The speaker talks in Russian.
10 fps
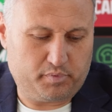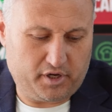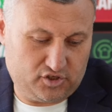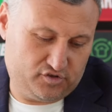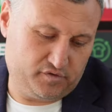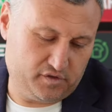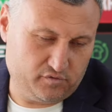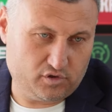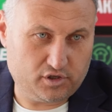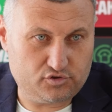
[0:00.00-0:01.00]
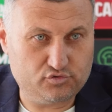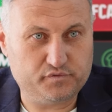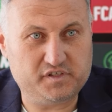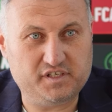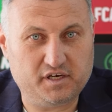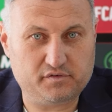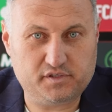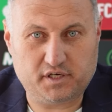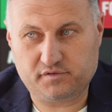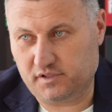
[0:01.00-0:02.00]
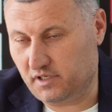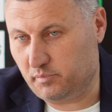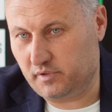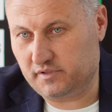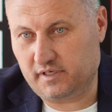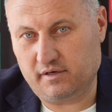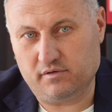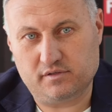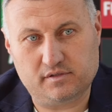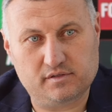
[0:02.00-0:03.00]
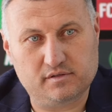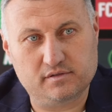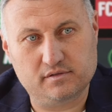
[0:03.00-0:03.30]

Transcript: Прежде всего хочу всех-всех-всех поздравить